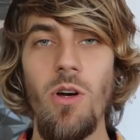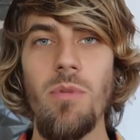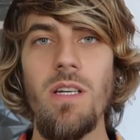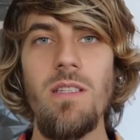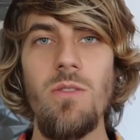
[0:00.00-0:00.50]
Der
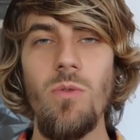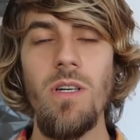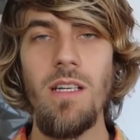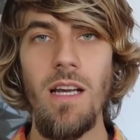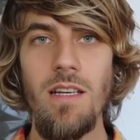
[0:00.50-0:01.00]
Körper ist
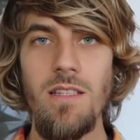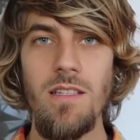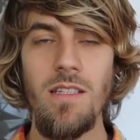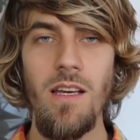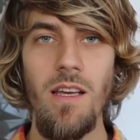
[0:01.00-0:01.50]
so
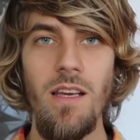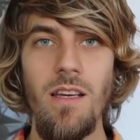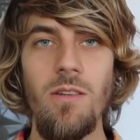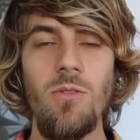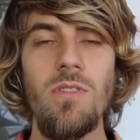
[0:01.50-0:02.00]
entlastet
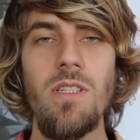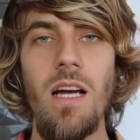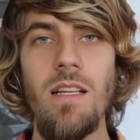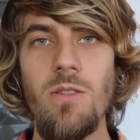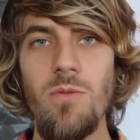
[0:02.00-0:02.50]

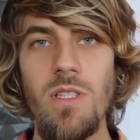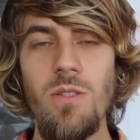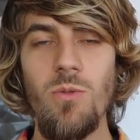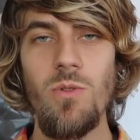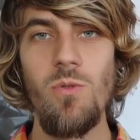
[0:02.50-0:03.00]
und kann
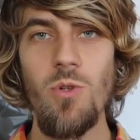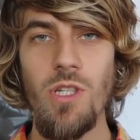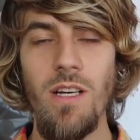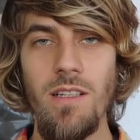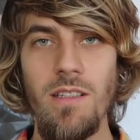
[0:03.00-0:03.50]
sowieso so
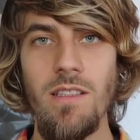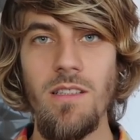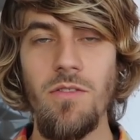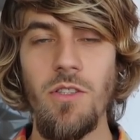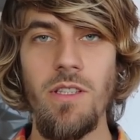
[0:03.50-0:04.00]
stark
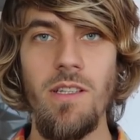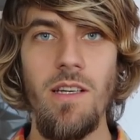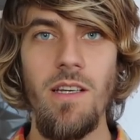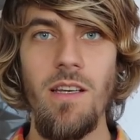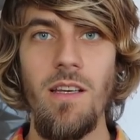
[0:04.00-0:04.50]
entgiften.
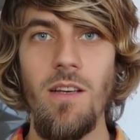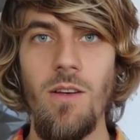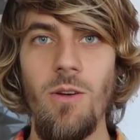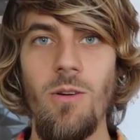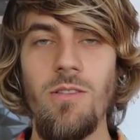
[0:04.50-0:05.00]

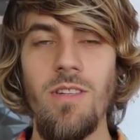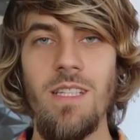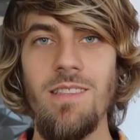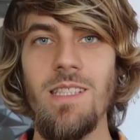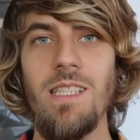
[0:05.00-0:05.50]
Und
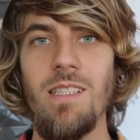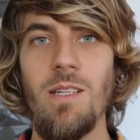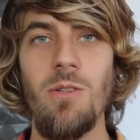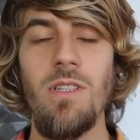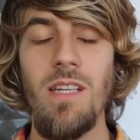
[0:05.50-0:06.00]
wenn dich die
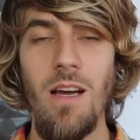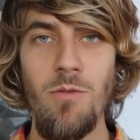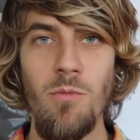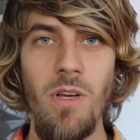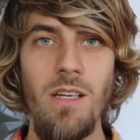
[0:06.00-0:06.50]
Hintergründe
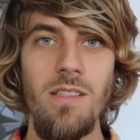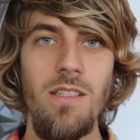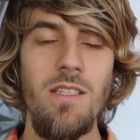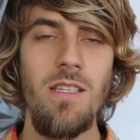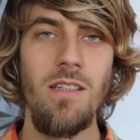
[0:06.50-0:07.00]
davon mehr
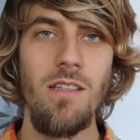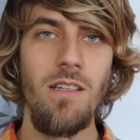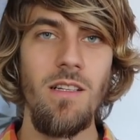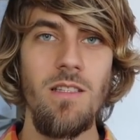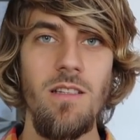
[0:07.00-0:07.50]
interessieren,
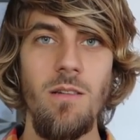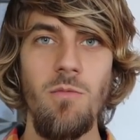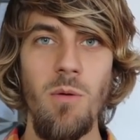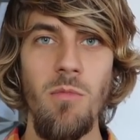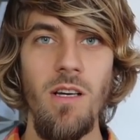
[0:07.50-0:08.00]
dann kannst du
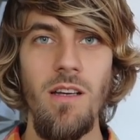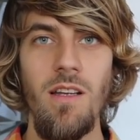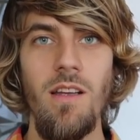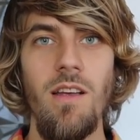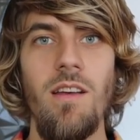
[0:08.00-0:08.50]
einfach mal